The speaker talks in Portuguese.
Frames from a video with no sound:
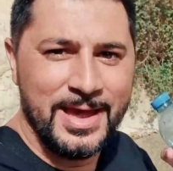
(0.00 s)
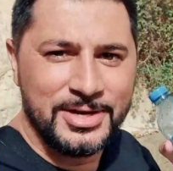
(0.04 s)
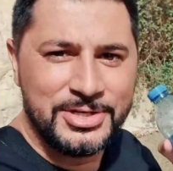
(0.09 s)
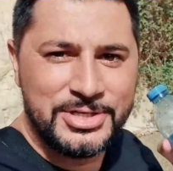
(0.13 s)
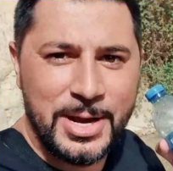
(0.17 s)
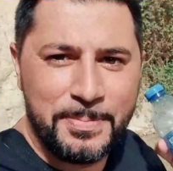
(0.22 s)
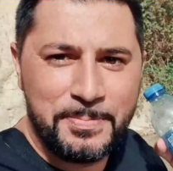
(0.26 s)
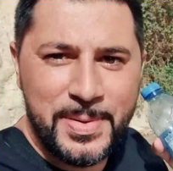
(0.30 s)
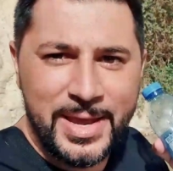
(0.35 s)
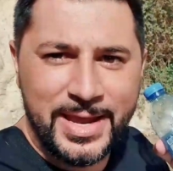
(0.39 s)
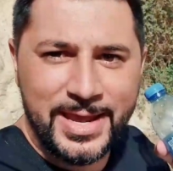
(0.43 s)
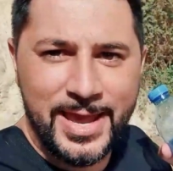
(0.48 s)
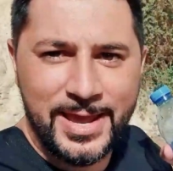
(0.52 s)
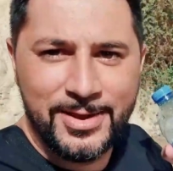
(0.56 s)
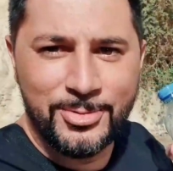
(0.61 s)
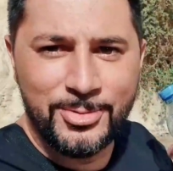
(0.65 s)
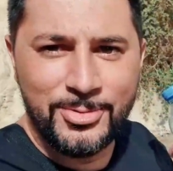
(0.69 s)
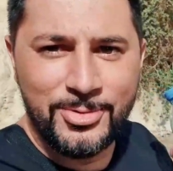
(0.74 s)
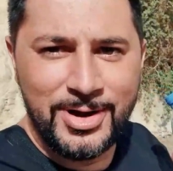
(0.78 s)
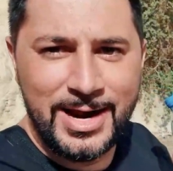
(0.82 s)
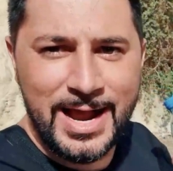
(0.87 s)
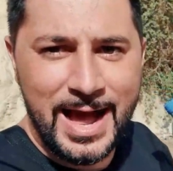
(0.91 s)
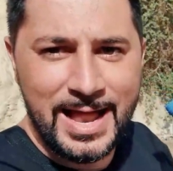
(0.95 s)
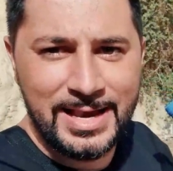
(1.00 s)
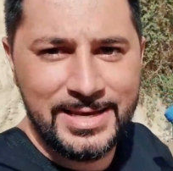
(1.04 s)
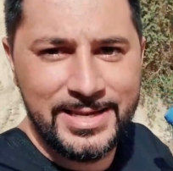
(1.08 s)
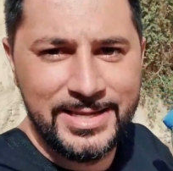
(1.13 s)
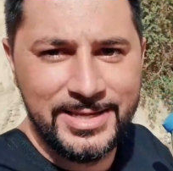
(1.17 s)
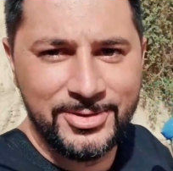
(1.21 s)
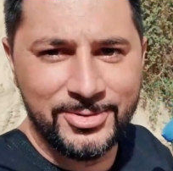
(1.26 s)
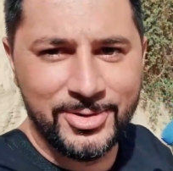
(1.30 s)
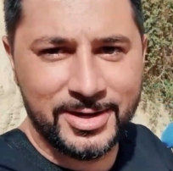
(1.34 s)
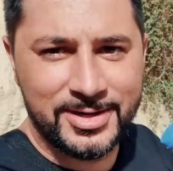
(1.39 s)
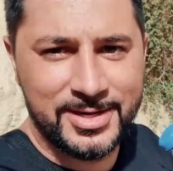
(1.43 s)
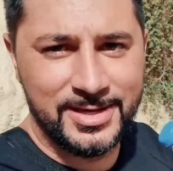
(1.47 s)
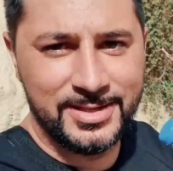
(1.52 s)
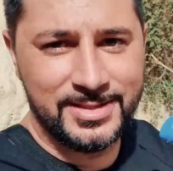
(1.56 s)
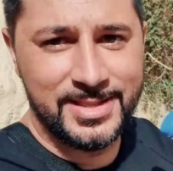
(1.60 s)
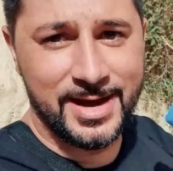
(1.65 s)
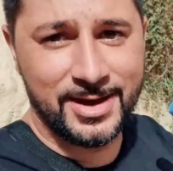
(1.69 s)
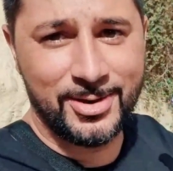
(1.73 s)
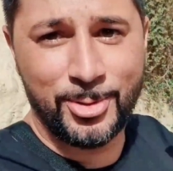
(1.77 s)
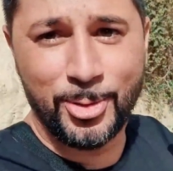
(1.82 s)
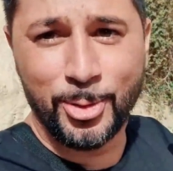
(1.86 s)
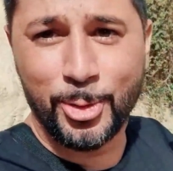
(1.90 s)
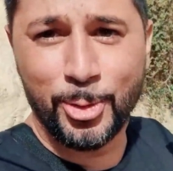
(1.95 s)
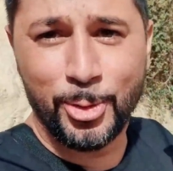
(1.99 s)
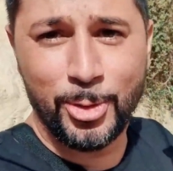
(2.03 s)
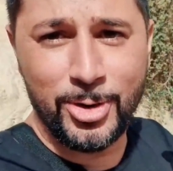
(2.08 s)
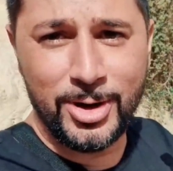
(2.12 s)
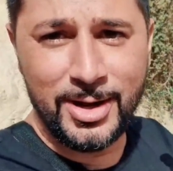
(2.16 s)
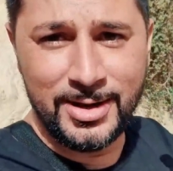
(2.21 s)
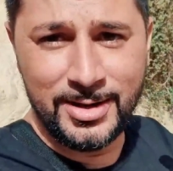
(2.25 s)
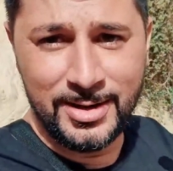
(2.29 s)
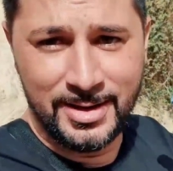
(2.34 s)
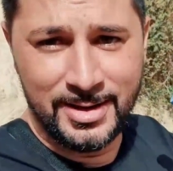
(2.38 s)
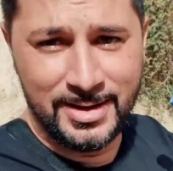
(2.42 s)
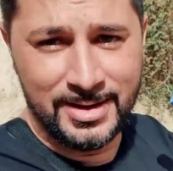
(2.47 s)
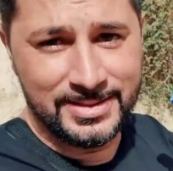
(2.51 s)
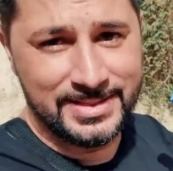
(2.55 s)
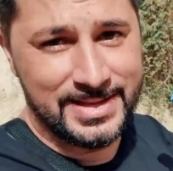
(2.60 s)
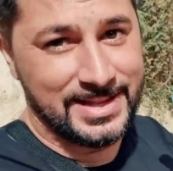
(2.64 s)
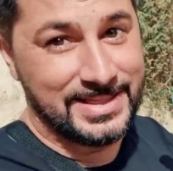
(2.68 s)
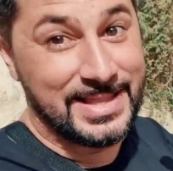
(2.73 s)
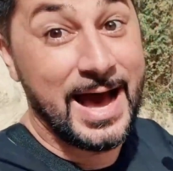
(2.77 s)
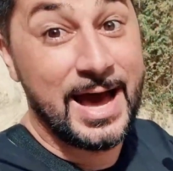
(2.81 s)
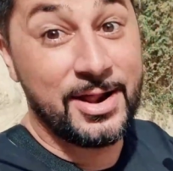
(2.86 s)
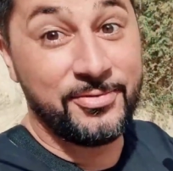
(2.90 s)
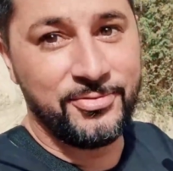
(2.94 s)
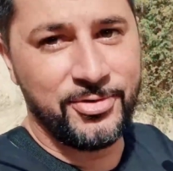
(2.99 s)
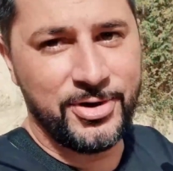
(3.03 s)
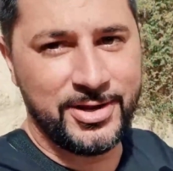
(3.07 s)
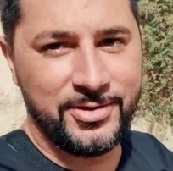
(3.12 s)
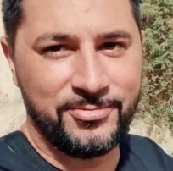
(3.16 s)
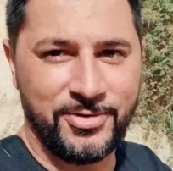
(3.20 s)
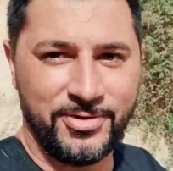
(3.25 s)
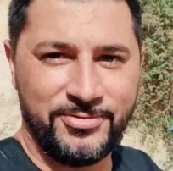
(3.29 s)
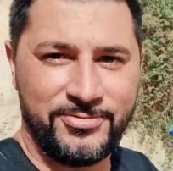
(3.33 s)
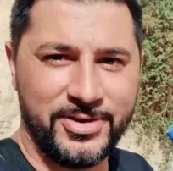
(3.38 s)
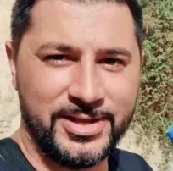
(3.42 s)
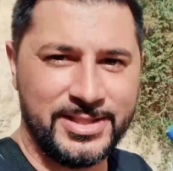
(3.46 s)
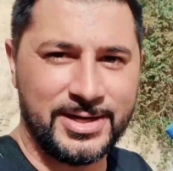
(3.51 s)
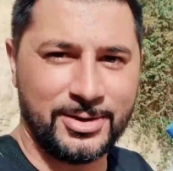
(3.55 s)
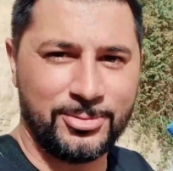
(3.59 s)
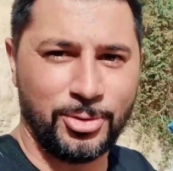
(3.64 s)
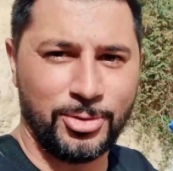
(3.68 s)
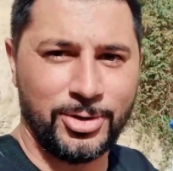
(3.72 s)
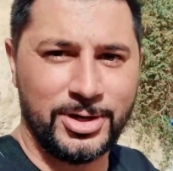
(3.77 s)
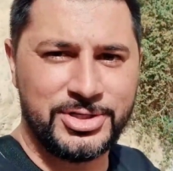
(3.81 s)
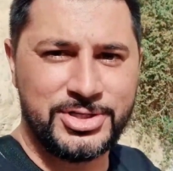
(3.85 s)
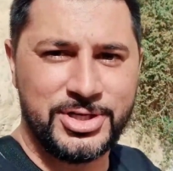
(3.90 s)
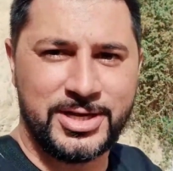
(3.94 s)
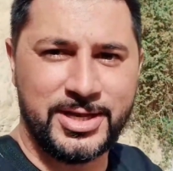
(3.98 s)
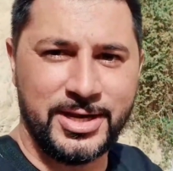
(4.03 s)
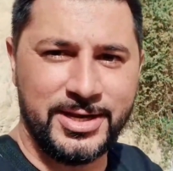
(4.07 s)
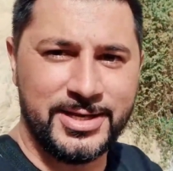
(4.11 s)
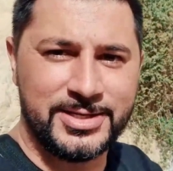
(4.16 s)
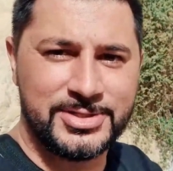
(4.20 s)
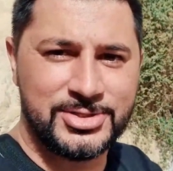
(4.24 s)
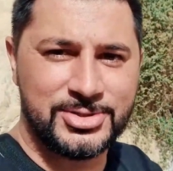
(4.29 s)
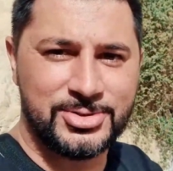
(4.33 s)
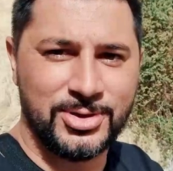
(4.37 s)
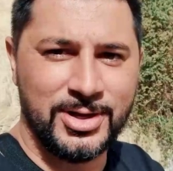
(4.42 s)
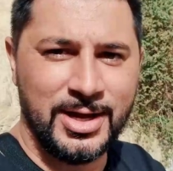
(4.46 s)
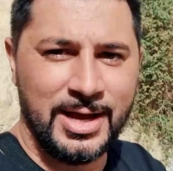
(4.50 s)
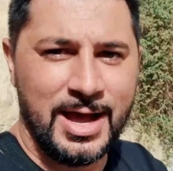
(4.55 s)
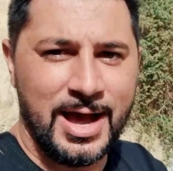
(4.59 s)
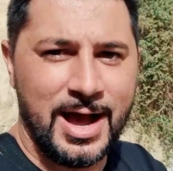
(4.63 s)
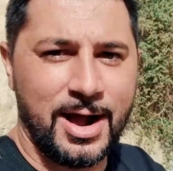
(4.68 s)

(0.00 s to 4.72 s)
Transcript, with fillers: Já peguei um galinho aqui da coroa, né, da árvore que foi feita a coroa de Cristo.